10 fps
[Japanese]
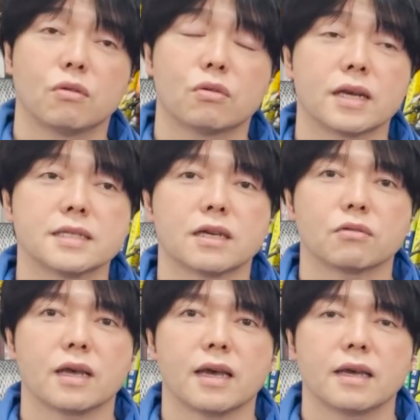同じな
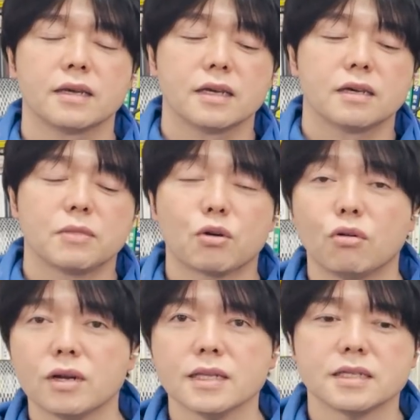ので、まあ、
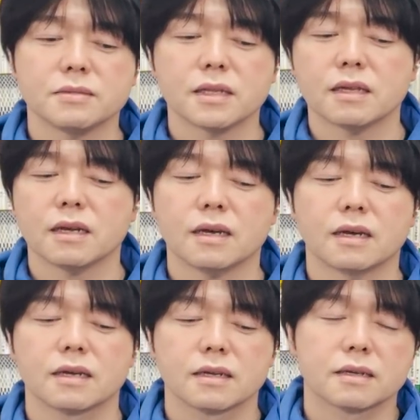こうなってしまった
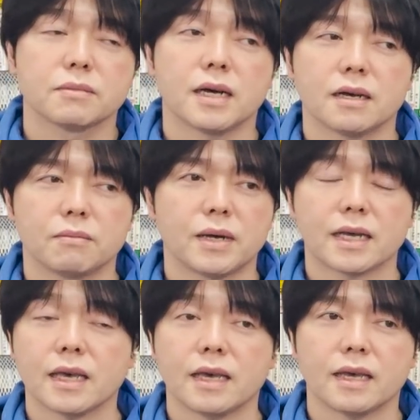ら、まあ、
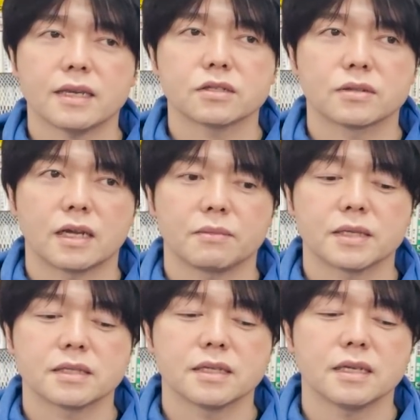負けやすくなり
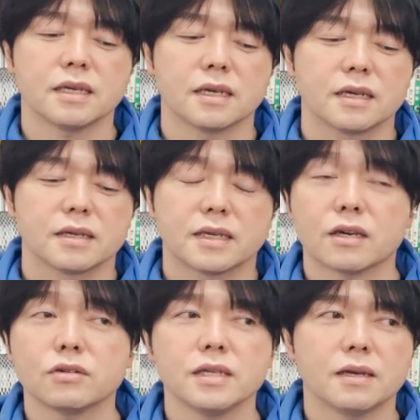ますし、
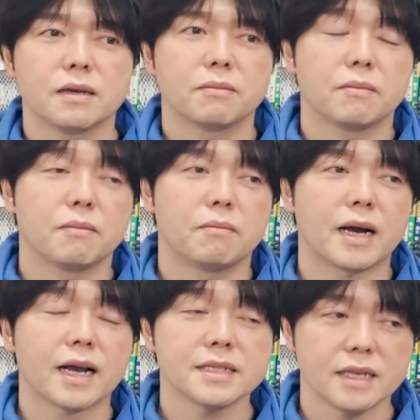逆に
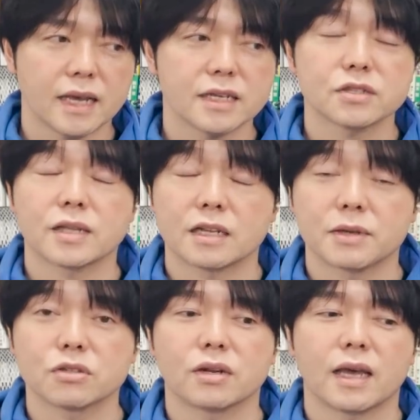任せやすくなり
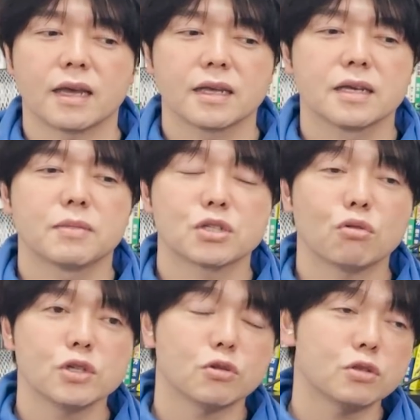ますよね。まあ、
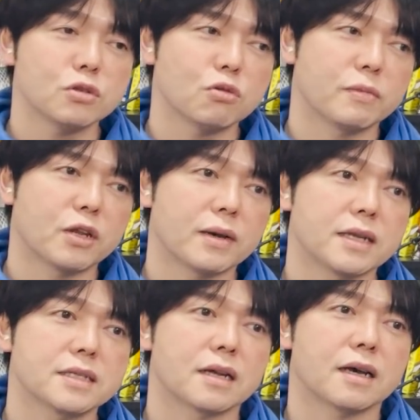そういう人を目の
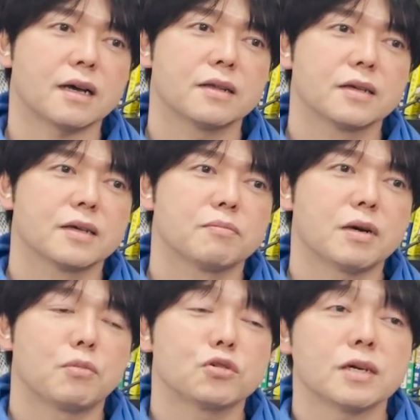前にしたら、
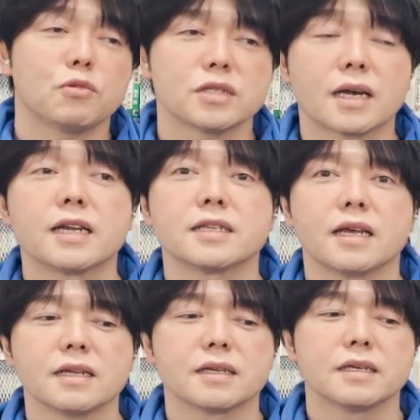まあ僕はもし仮に
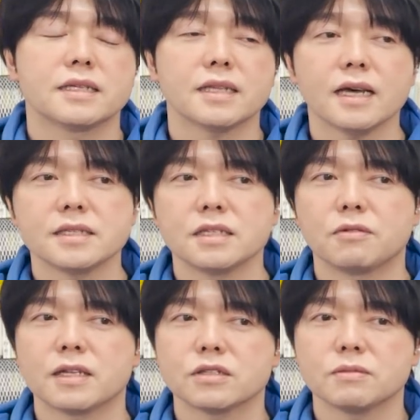ね、いちたいいちで
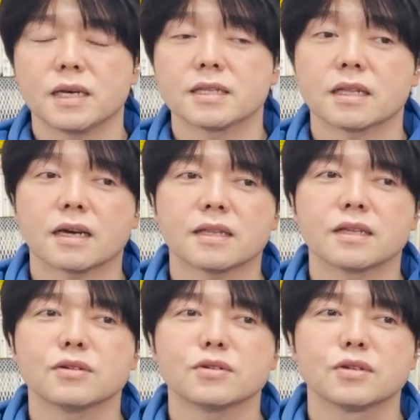ワンツーマンに戦っ
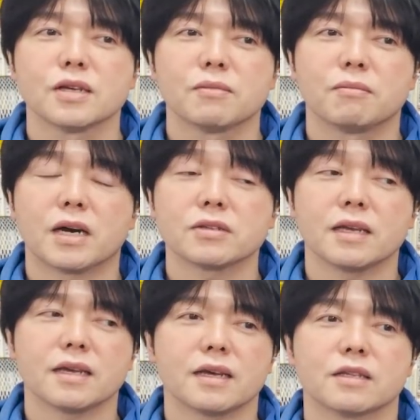てる、まる
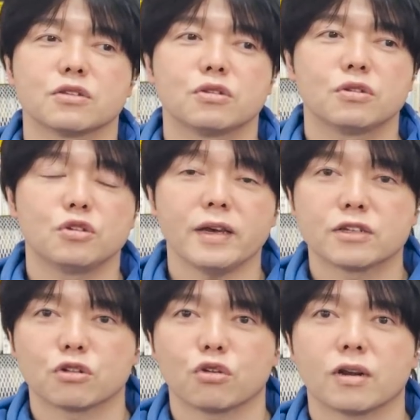で
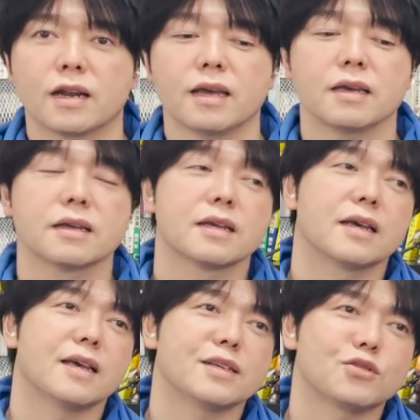デュエルのようなね、
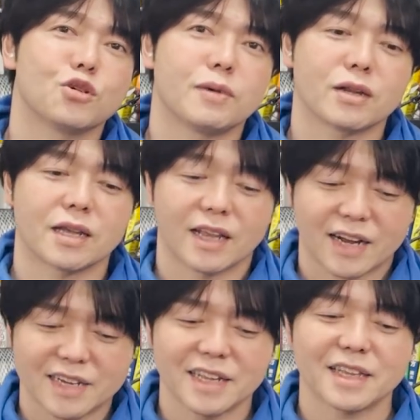えー、相場の
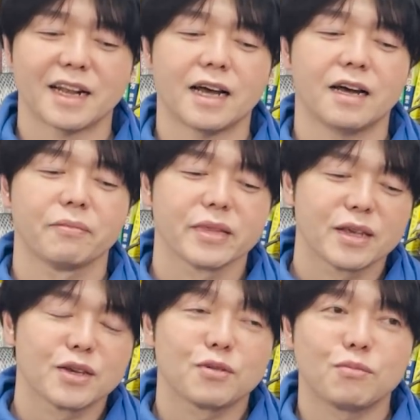戦いだったら、
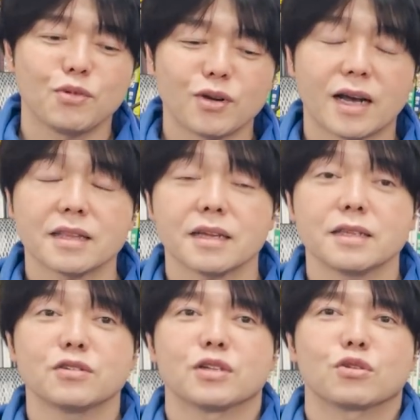もう簡単
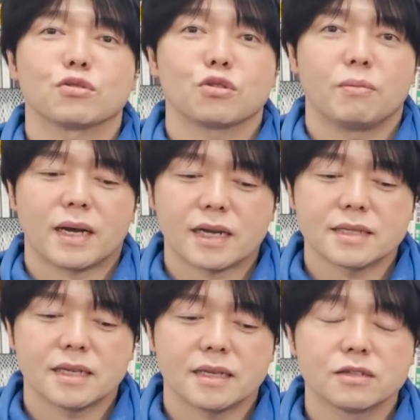ですよね、その人を
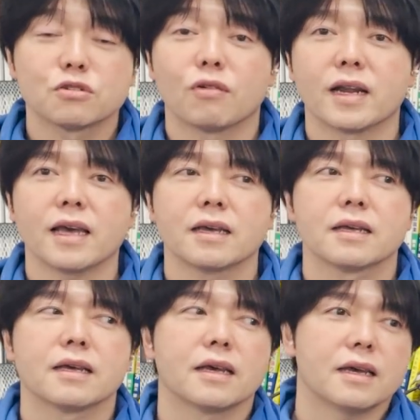任せるのはね。
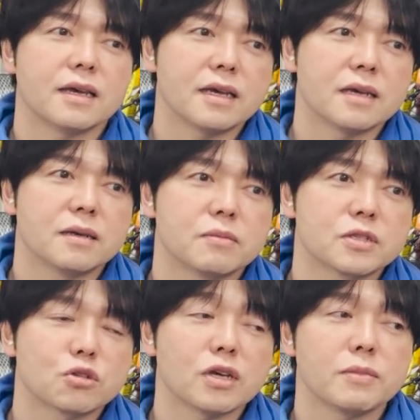えー、
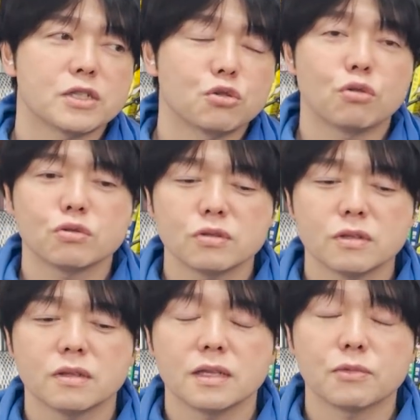それはまあ将
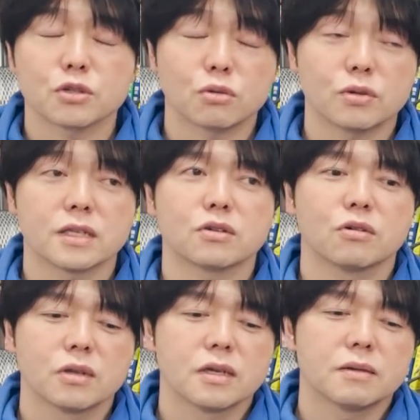軍でもそうですよ。
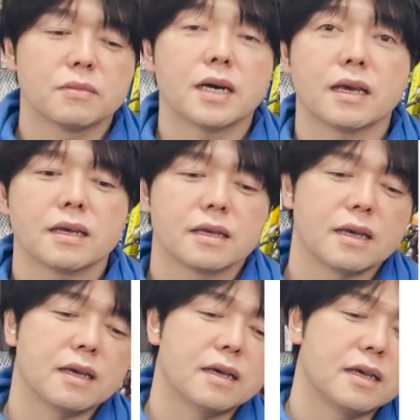まあね、
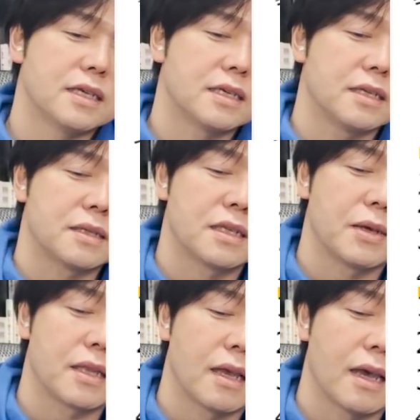えー、一気に攻
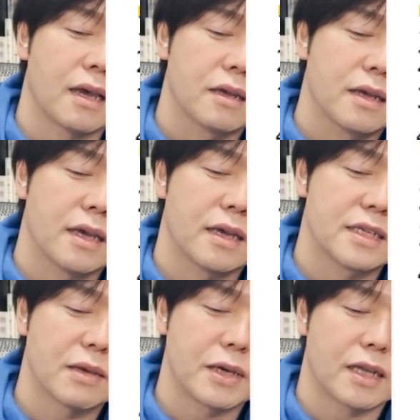めて、えー、
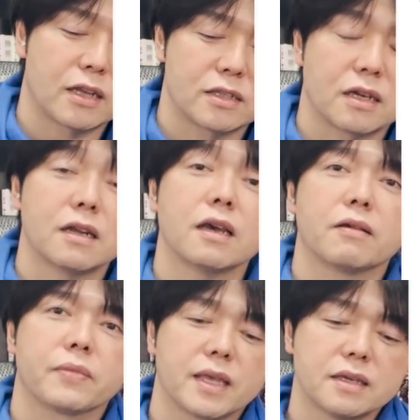引けばいいだけですからね。